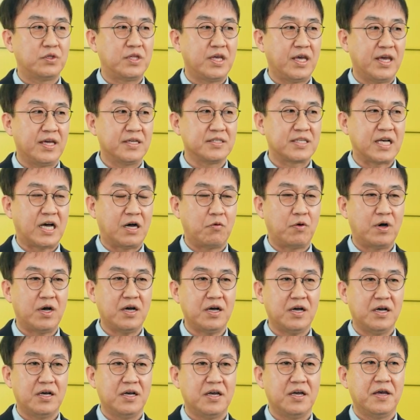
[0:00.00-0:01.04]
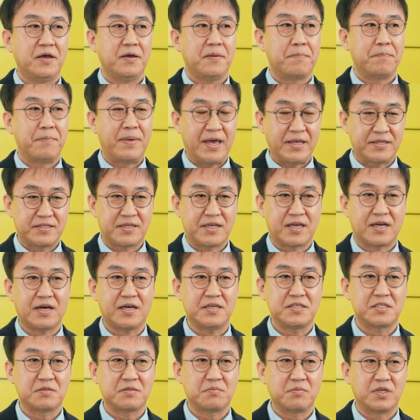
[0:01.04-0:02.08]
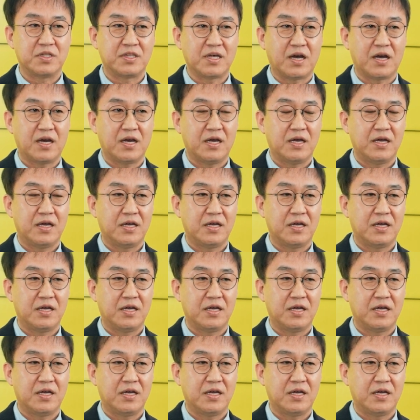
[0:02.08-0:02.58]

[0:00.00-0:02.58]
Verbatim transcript: 대행사와 매체가 있습니다.